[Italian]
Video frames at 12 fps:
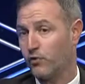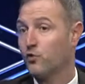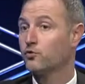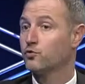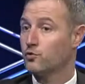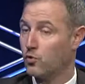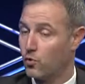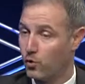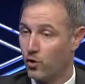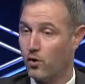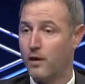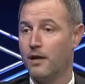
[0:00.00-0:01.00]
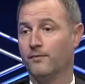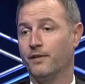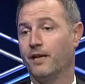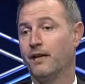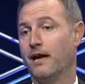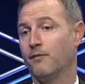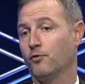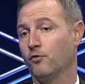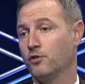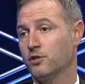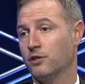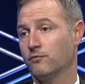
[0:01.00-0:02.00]
non solo della
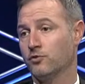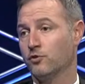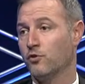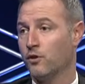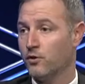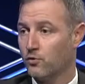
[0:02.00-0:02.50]
provincia di Frosinone,